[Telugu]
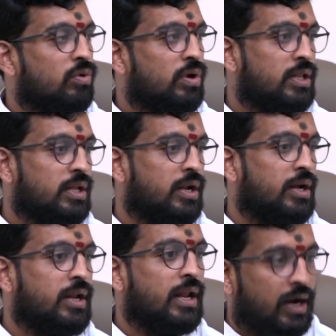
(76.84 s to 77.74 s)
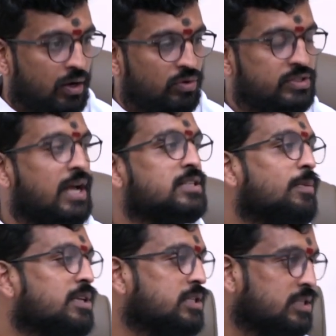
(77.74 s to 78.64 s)
కోరుకునేది ఏంటంటే నేను అక్కడికి వస్తే ఆ
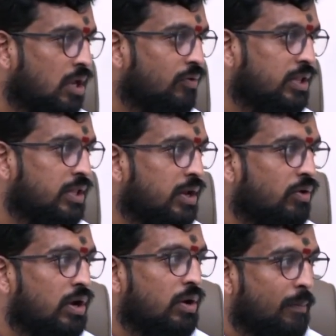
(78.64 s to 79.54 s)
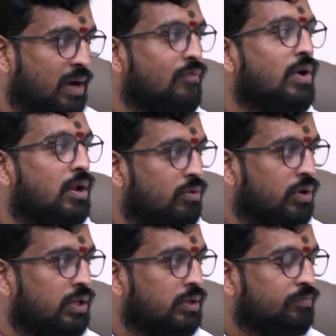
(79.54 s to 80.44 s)
సమస్య సాల్వ్ అవుతుందనే ఒక నమ్మకం వాళ్ళకు
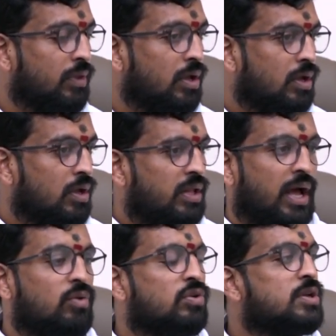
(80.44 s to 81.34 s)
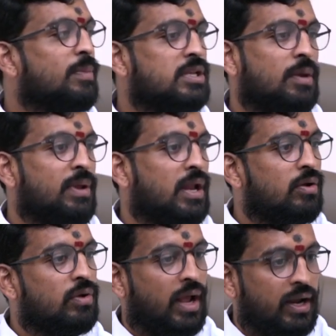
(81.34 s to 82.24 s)
ఉన్నది దానికోసం అని చెప్పి
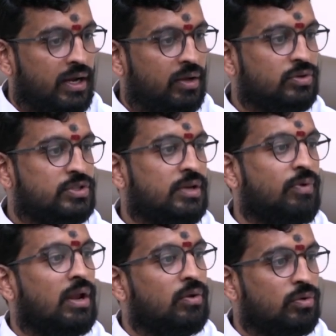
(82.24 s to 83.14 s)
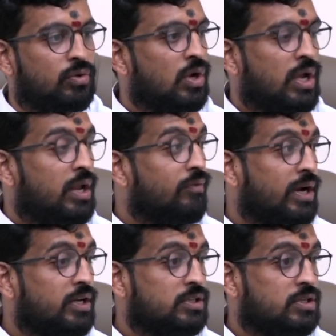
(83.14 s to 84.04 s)
నన్ను నా ఇంటికి వచ్చి వాళ్ళు
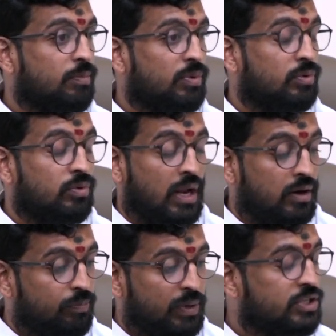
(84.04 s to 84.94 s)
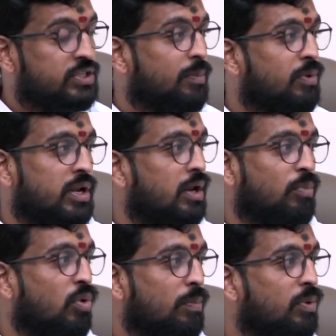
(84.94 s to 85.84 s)
ఇన్వైట్ చేసినప్పుడు నన్ను పిలిచినప్పుడు నేను
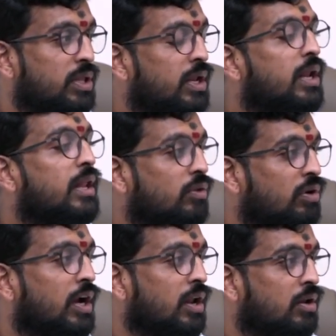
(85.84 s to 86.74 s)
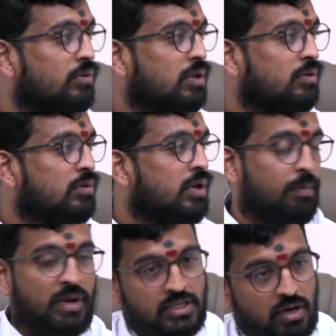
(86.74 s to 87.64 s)
పోకపోతే నేను ఎందుకు లీడర్ని అవుతాను
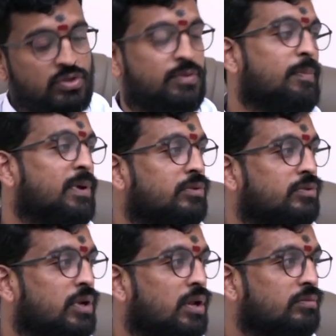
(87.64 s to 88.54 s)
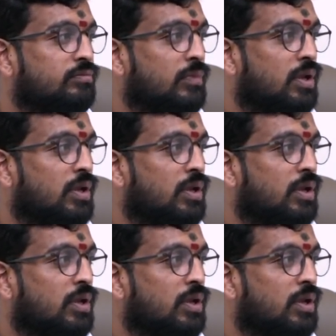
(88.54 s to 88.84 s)
నేను ప్రజల కోసమే బతుకుతున్నాను